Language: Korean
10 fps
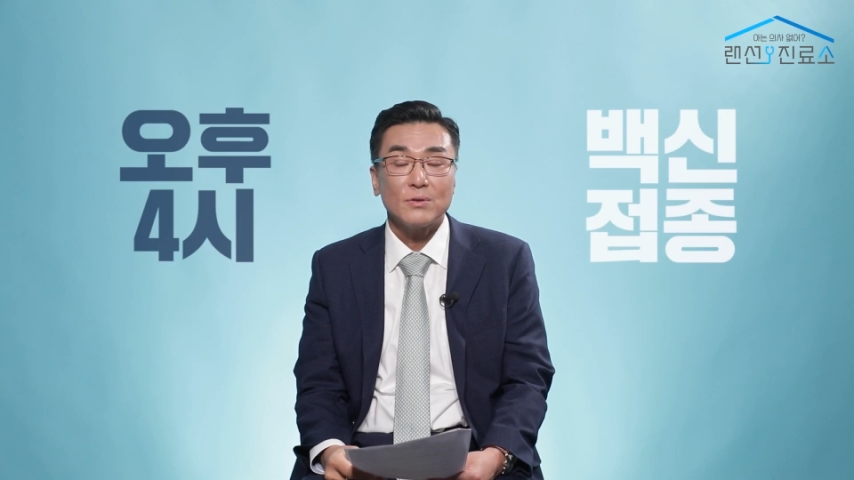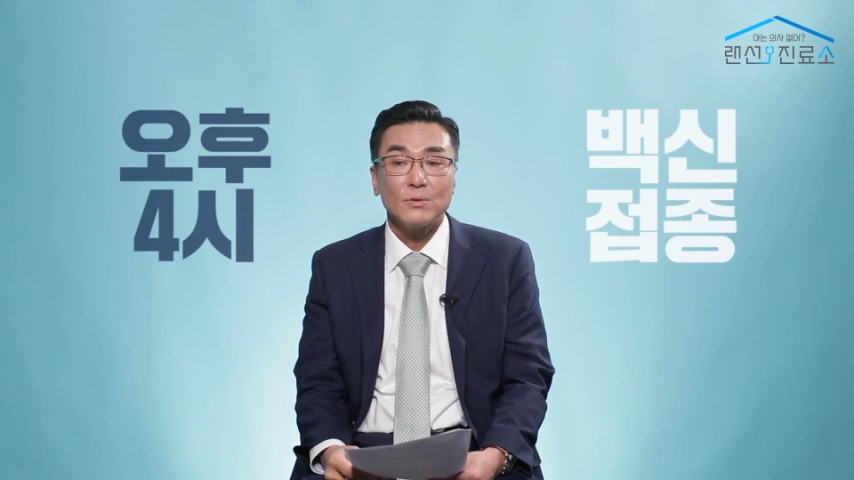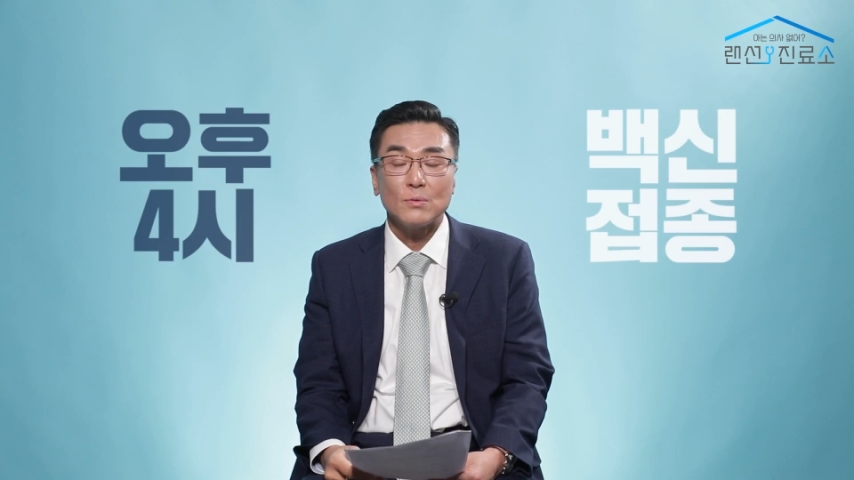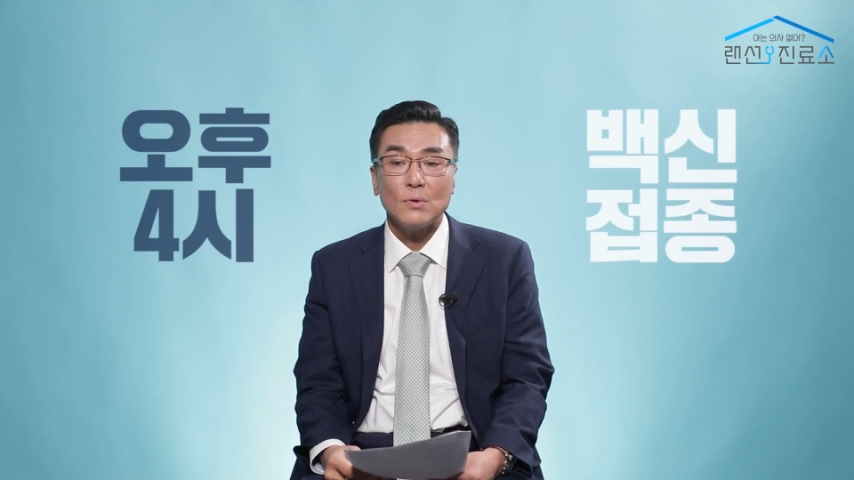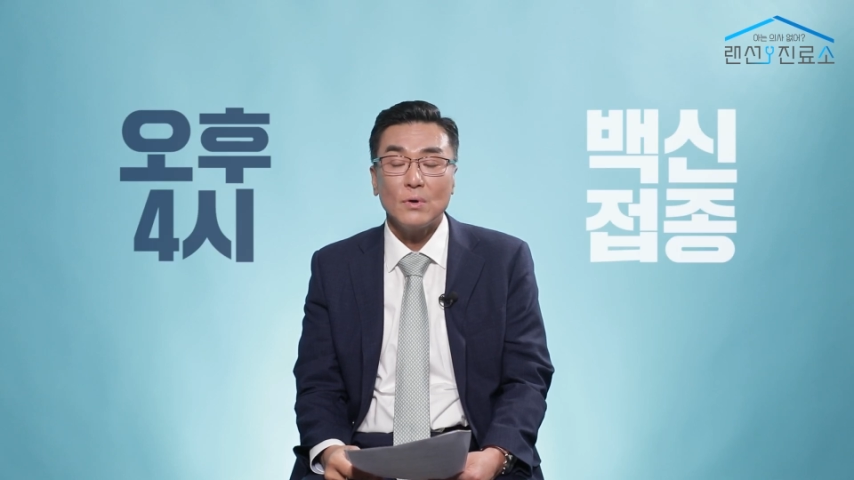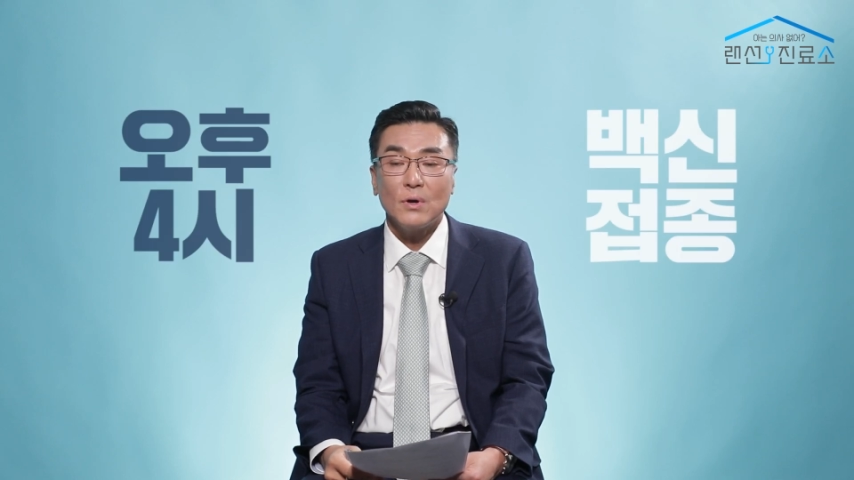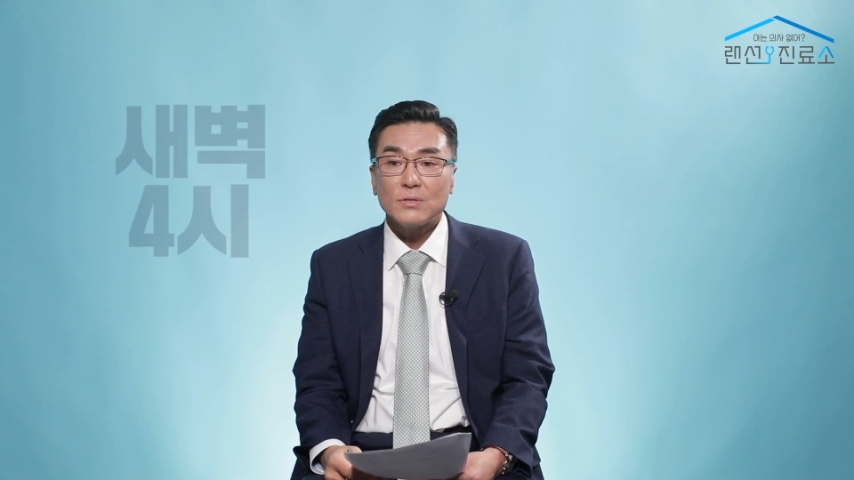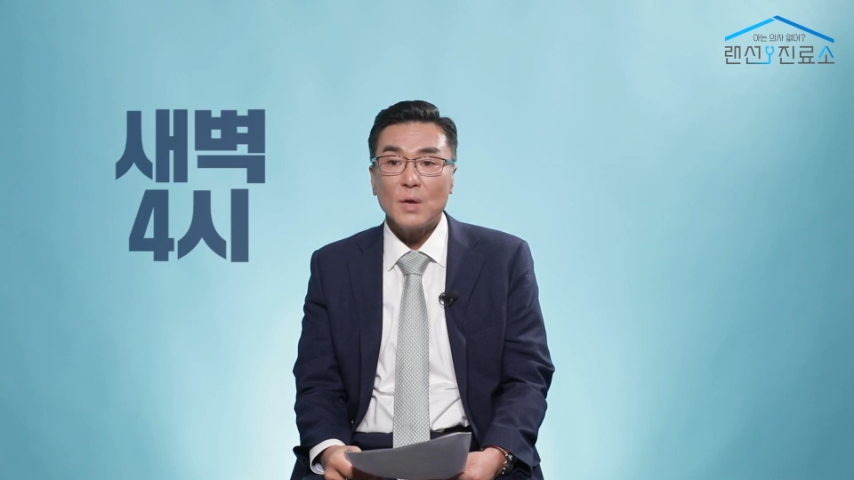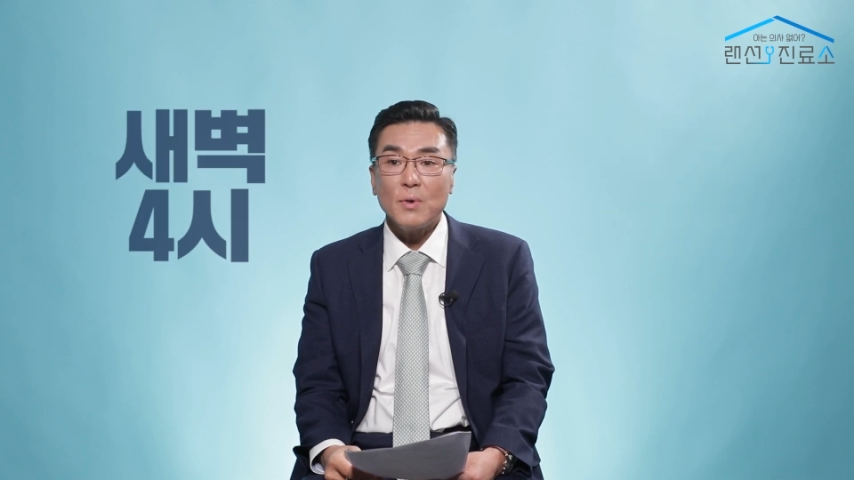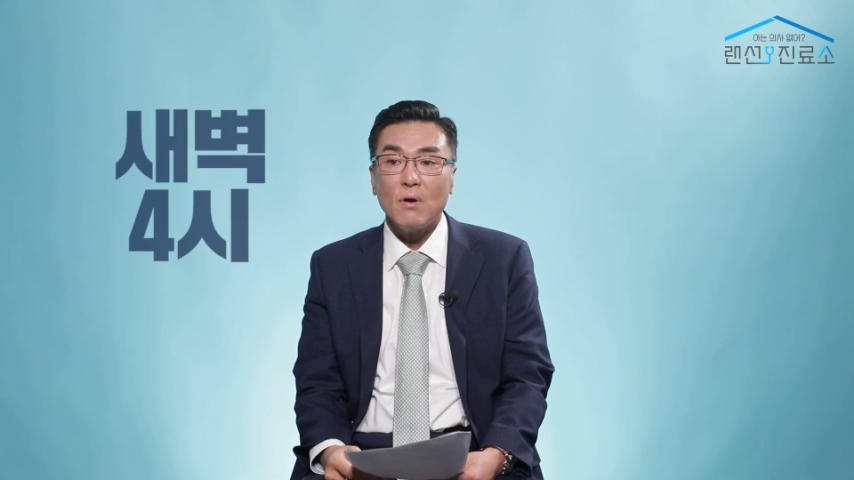그리고
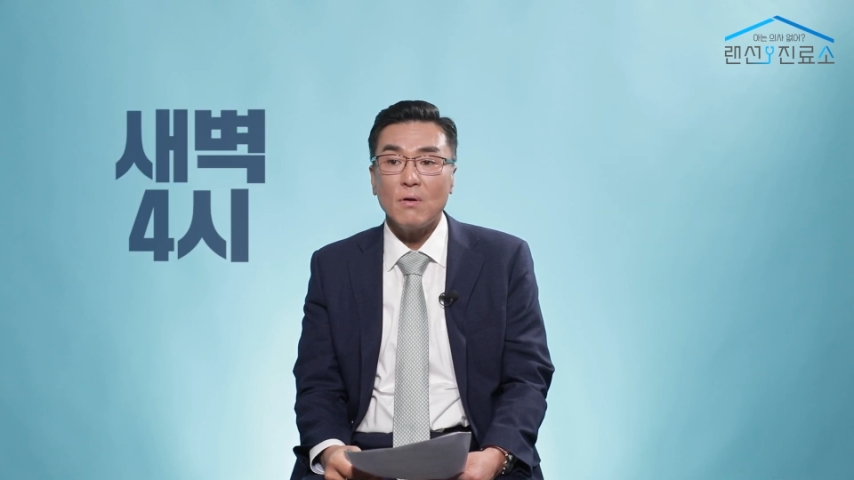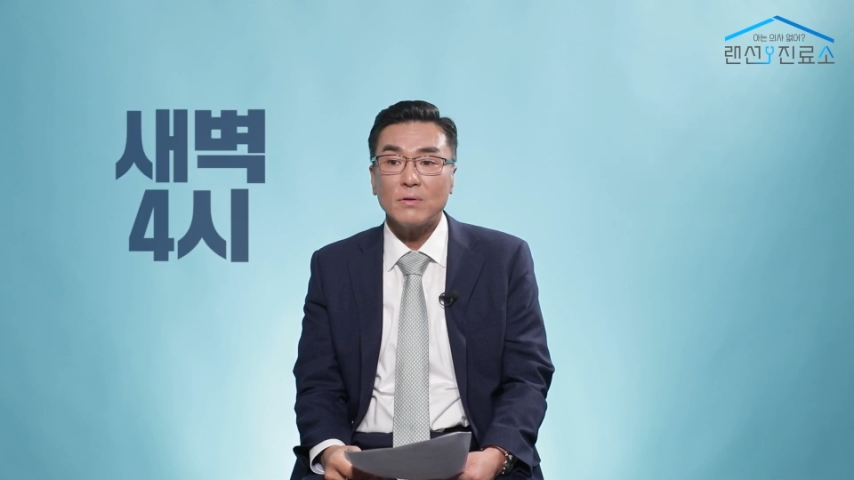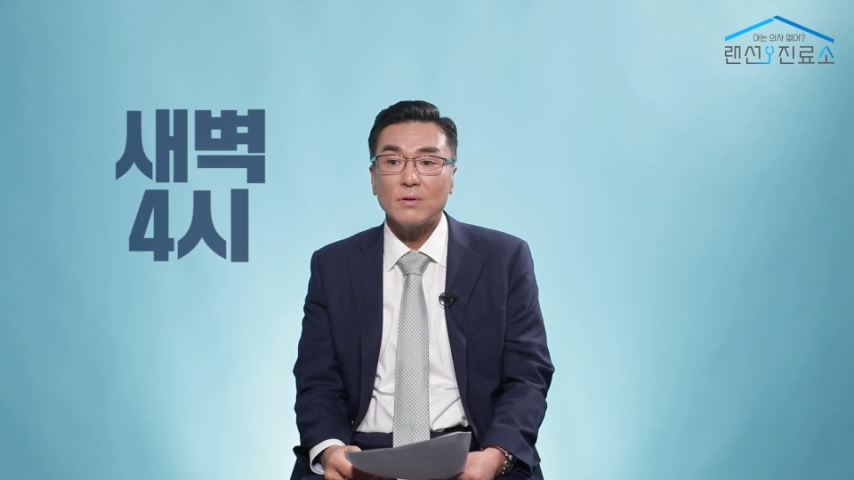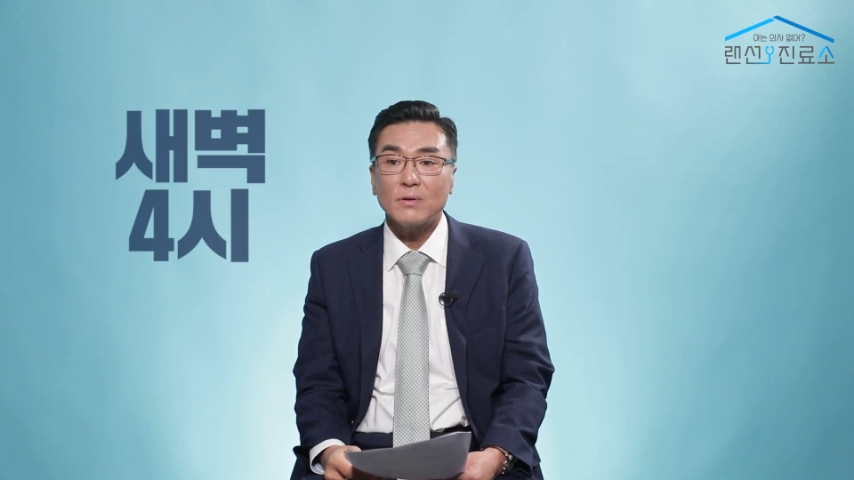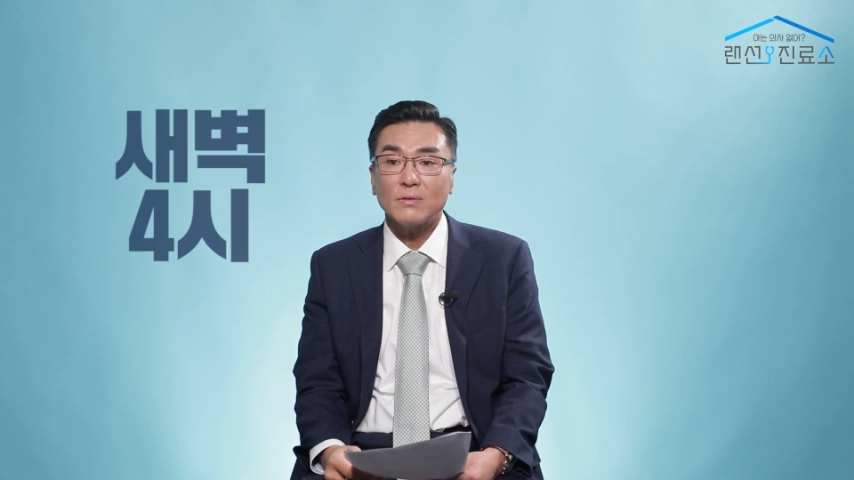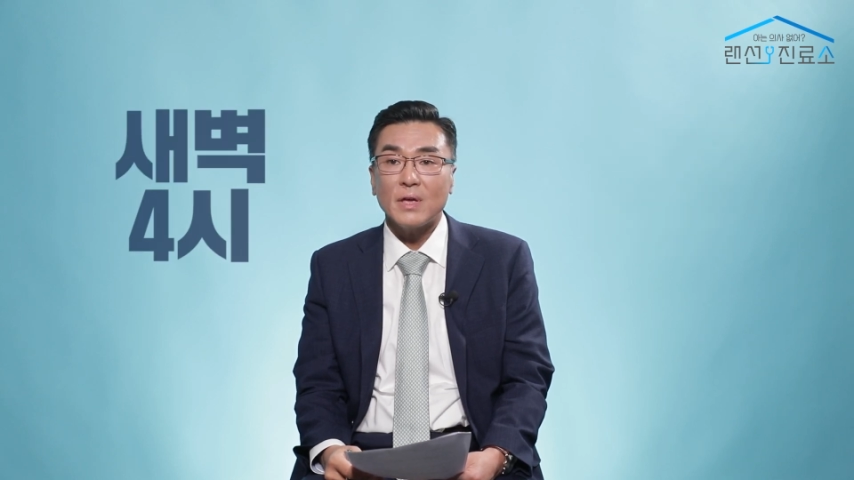새벽